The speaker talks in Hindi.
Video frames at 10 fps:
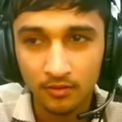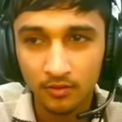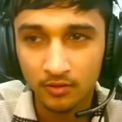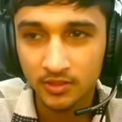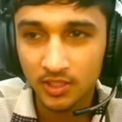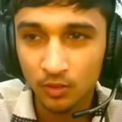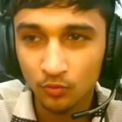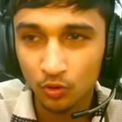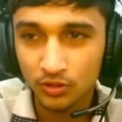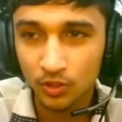जितना
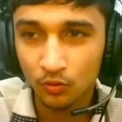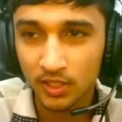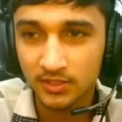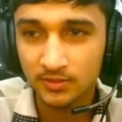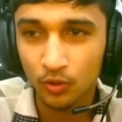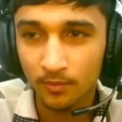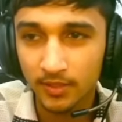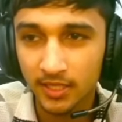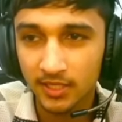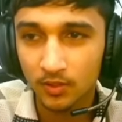तुम सोचते हो उतने अच्छे बुरे भी
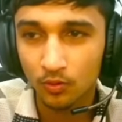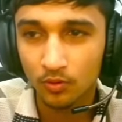नहीं खेलते वो